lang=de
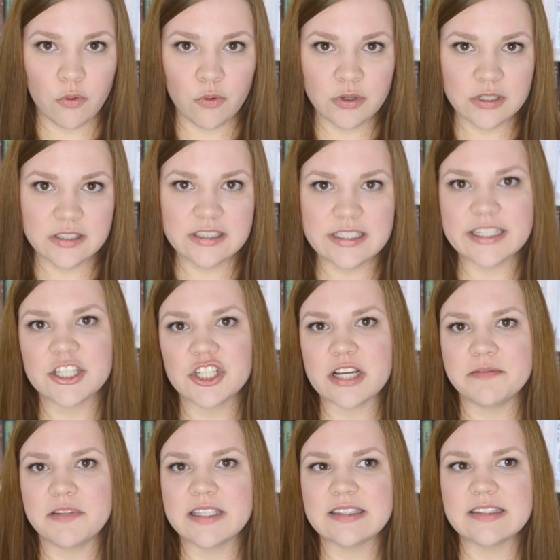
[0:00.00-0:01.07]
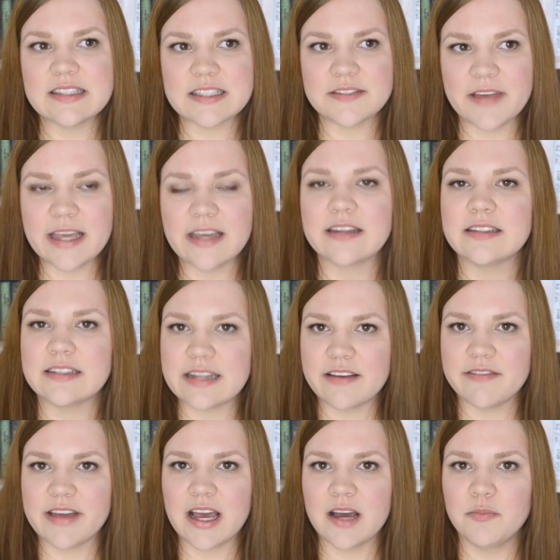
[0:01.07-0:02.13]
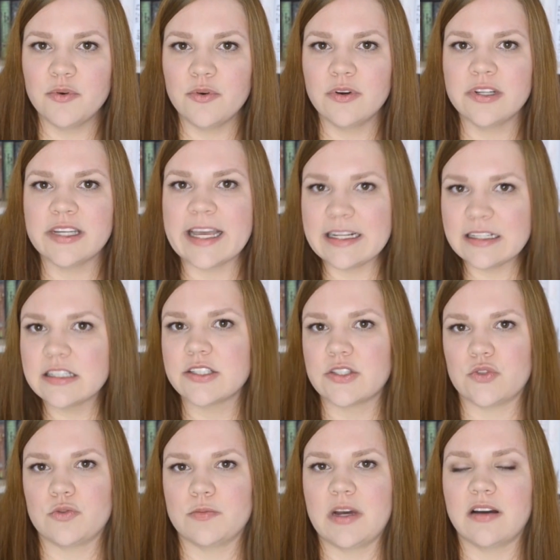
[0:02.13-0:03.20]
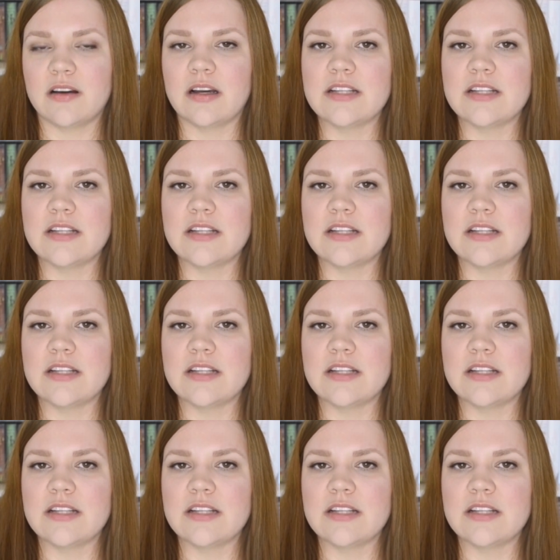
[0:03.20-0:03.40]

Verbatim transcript: ohne den geschäftlichen Zweck der Werbung kenntlich zu machen.